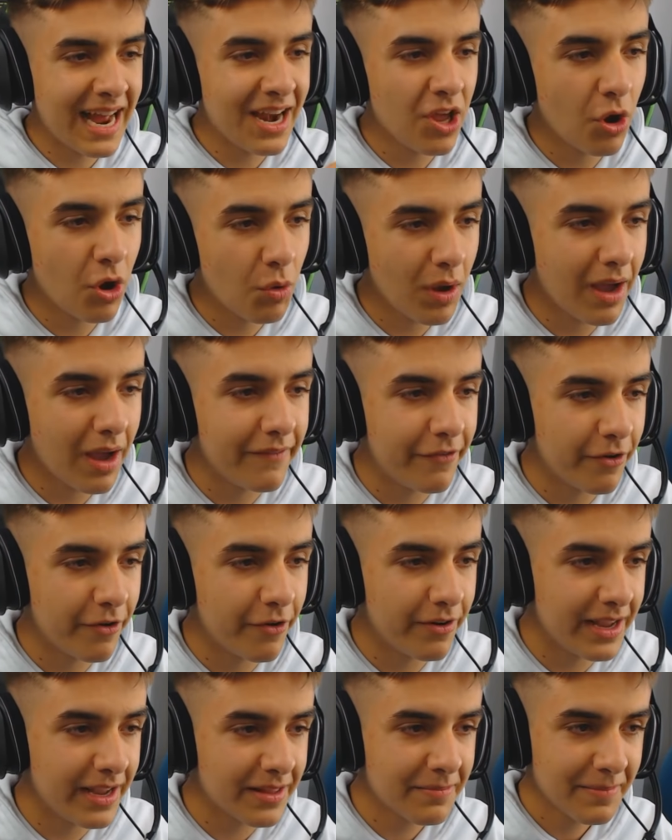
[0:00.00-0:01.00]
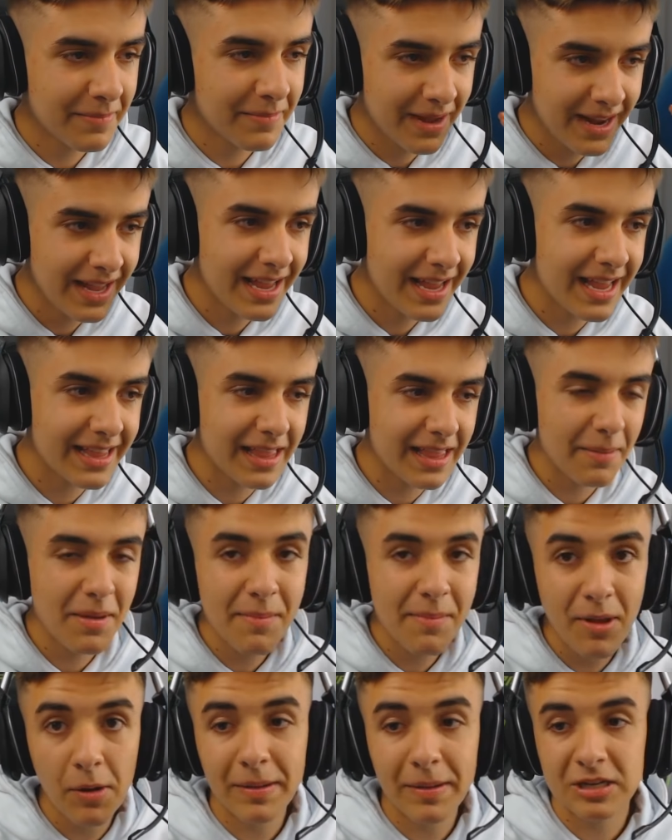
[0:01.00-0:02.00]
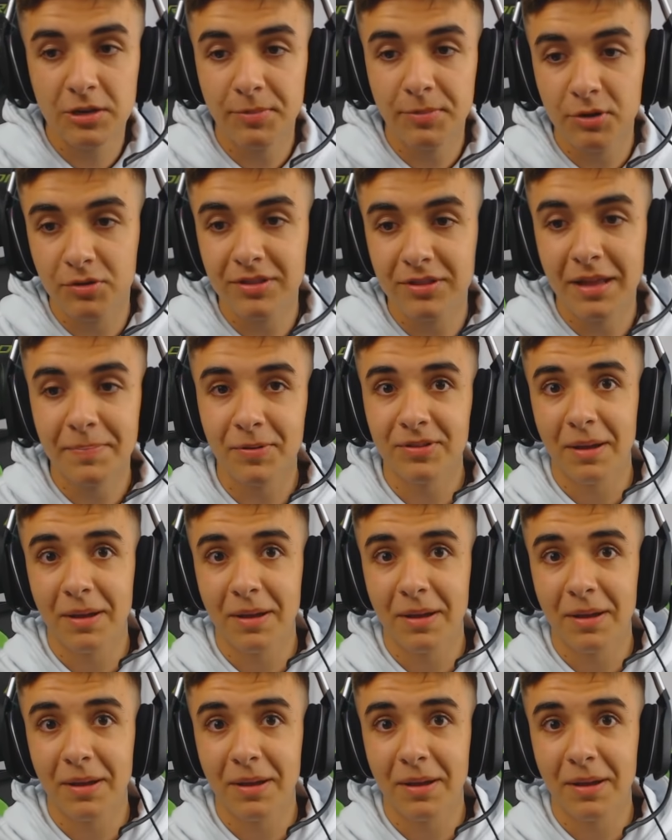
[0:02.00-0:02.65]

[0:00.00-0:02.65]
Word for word: es Aleo juega Fortnite, ¿vale? Eh, también me lo paso por Twitter,